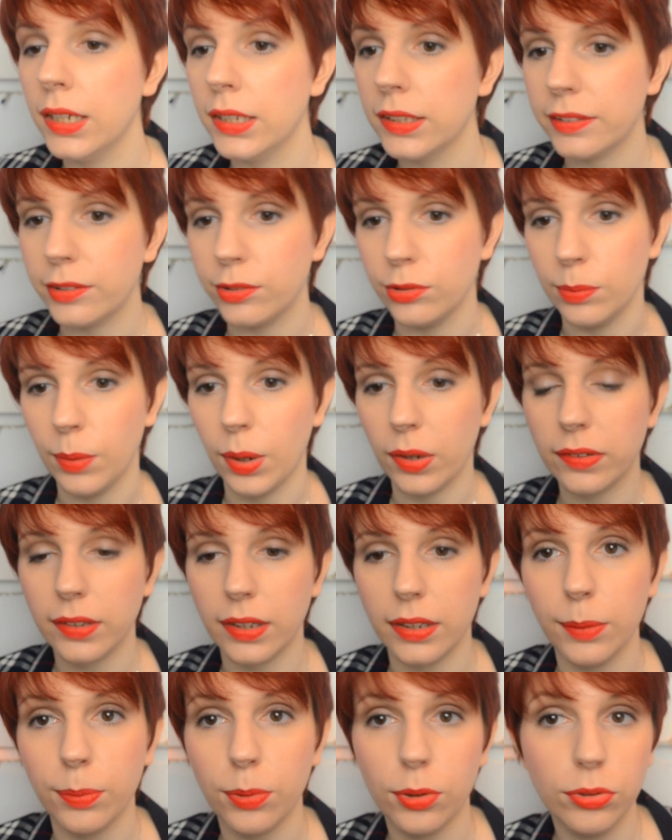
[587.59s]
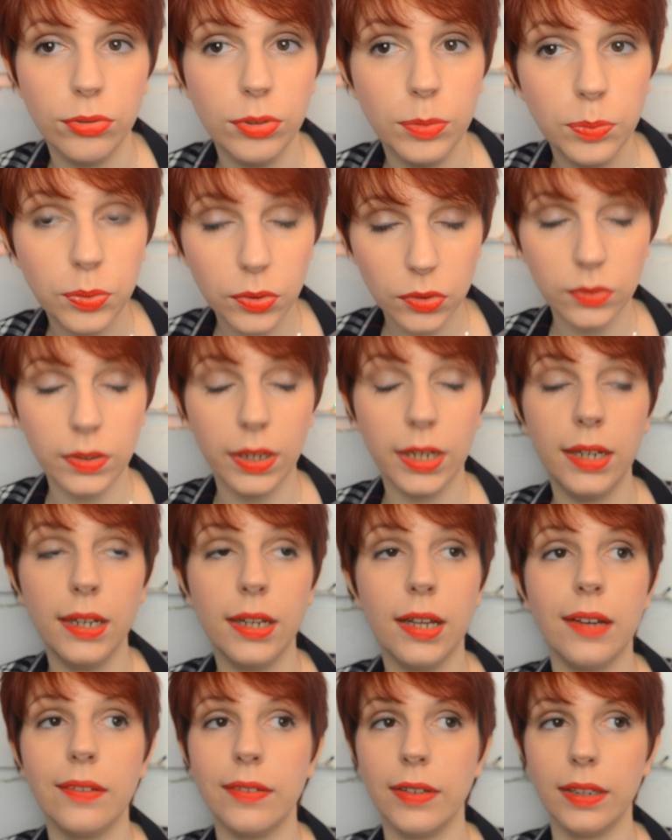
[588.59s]
C'est une box qui a des produits pour
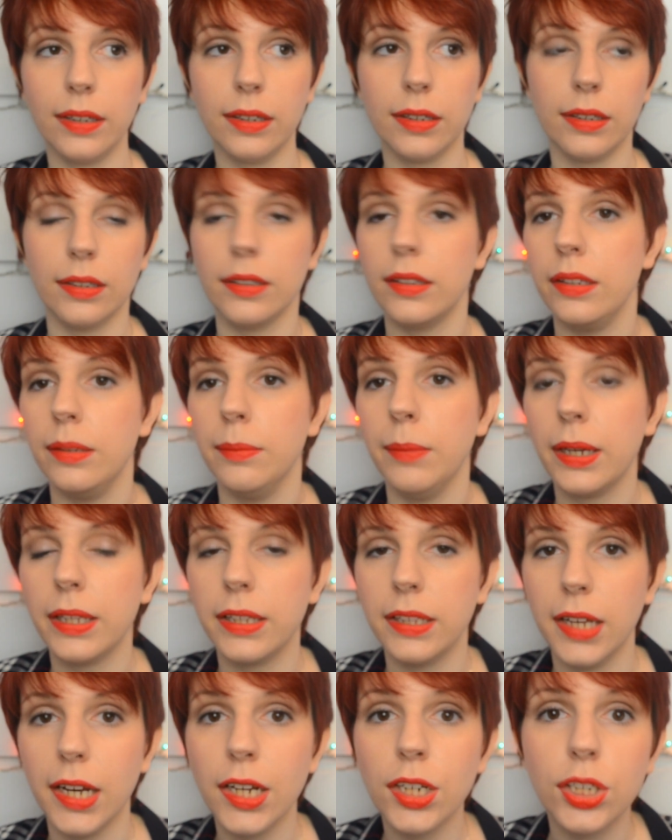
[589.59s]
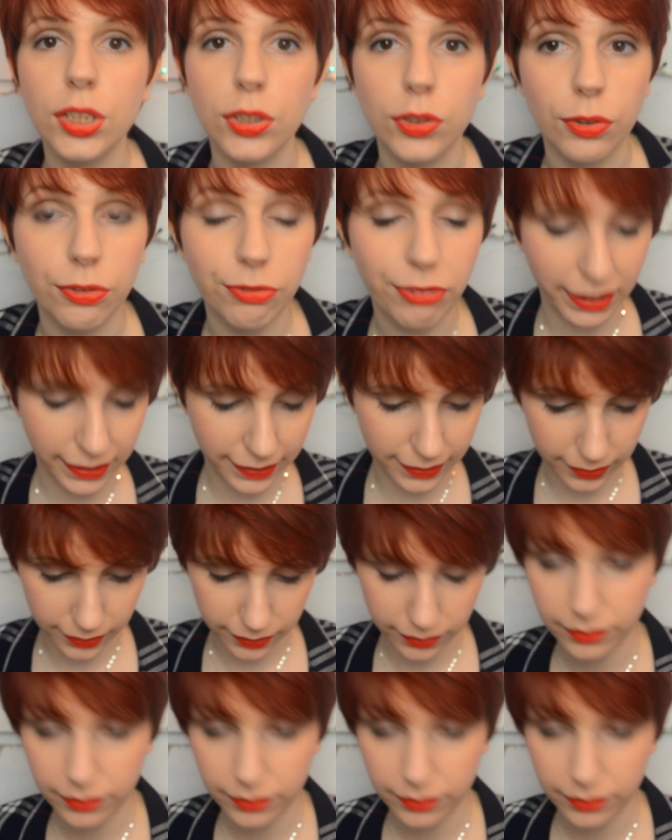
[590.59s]
Noël avec des maquillages de fête.